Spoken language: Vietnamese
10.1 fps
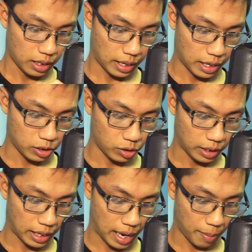cây
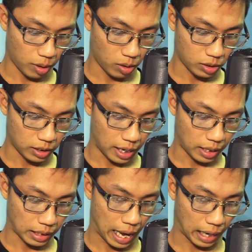silicam nó
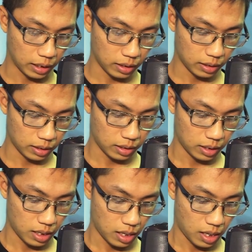sẽ thẳng
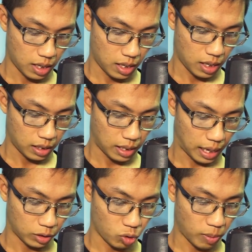
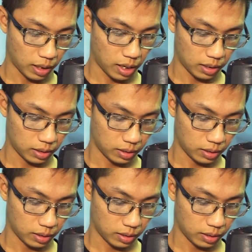thẳng xuống mặt đất